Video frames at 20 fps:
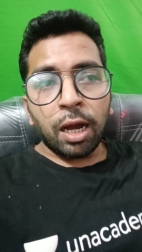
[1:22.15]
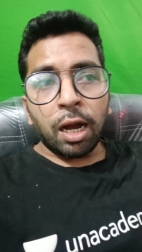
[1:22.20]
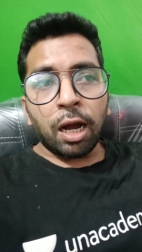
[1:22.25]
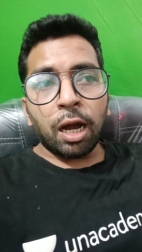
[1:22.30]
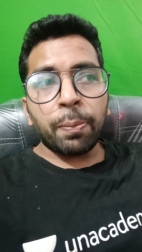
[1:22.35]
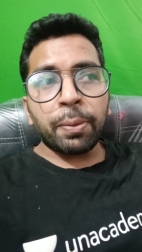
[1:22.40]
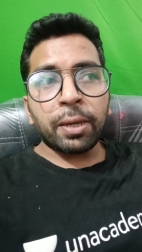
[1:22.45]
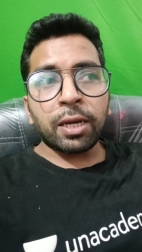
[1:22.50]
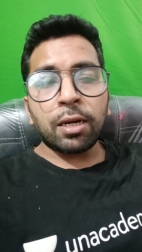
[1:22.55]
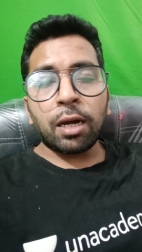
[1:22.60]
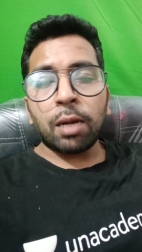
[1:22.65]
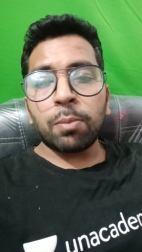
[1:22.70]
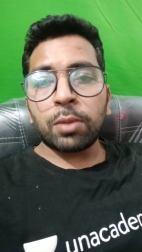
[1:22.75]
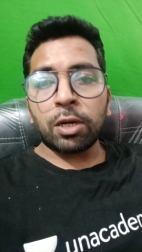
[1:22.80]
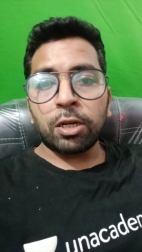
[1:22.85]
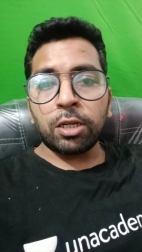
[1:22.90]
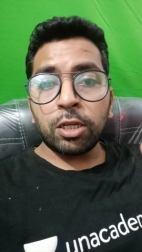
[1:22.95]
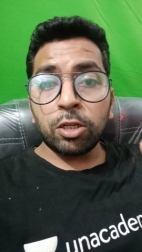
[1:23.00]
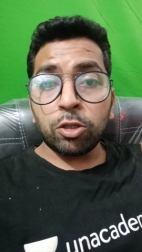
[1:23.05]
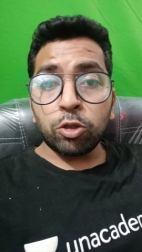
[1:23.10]
आप एक काम
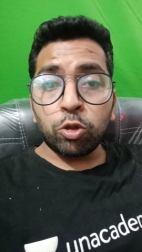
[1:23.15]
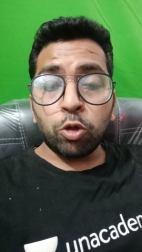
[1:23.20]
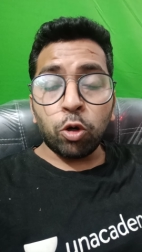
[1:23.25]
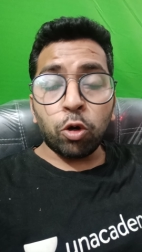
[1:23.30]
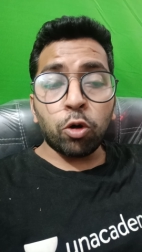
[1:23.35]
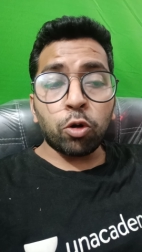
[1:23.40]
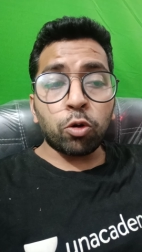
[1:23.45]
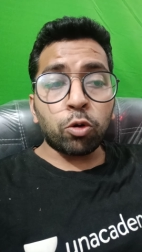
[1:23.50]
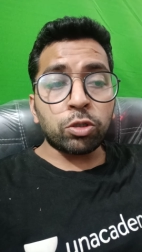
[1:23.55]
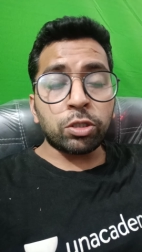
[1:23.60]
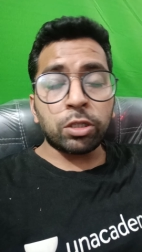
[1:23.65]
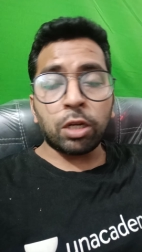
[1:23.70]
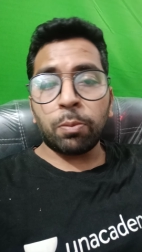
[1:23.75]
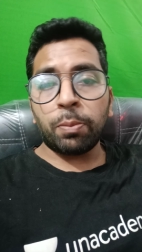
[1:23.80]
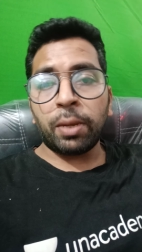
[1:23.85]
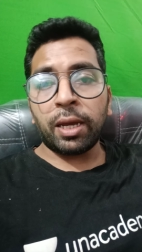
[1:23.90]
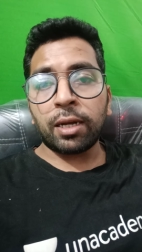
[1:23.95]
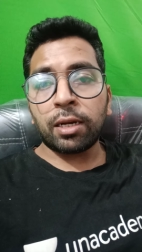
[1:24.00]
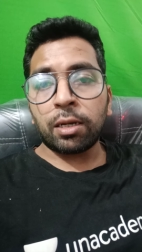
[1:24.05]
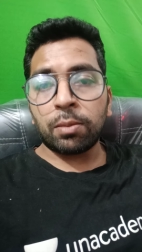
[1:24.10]
करिए दो क्वेश्चन
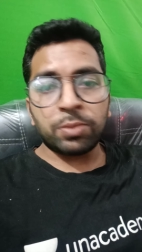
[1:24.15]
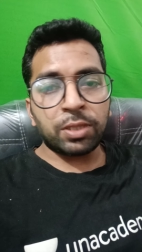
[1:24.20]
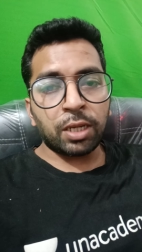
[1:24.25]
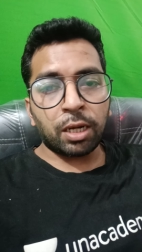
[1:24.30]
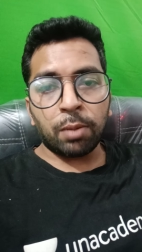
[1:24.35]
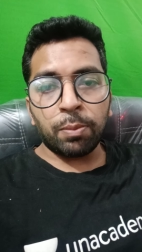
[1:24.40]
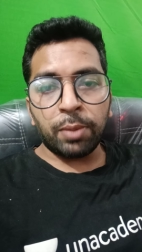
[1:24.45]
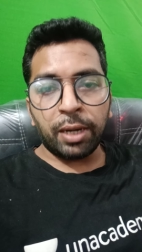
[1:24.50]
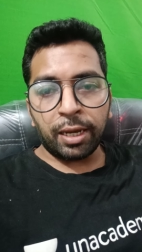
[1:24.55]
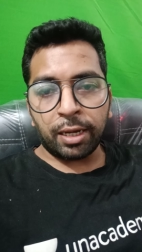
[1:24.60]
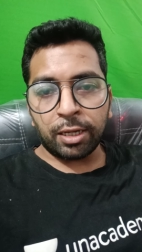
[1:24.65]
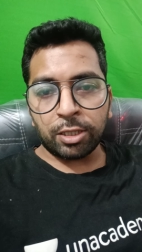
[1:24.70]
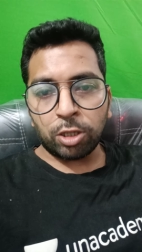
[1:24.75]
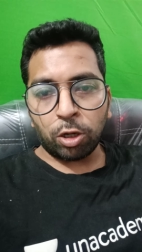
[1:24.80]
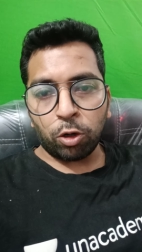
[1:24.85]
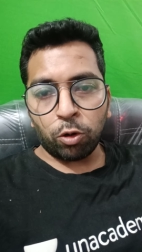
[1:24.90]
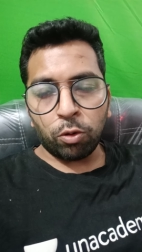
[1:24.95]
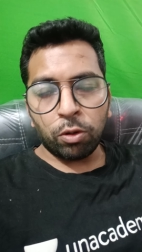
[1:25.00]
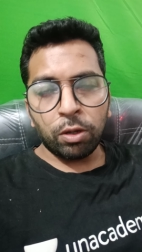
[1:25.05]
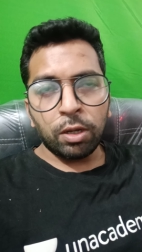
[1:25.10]
बैंक कम से कम लेके
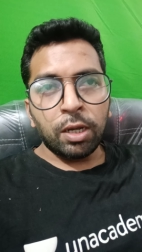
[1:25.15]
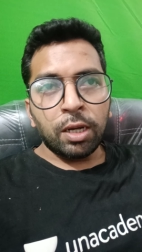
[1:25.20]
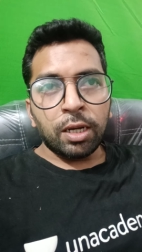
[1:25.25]
चलो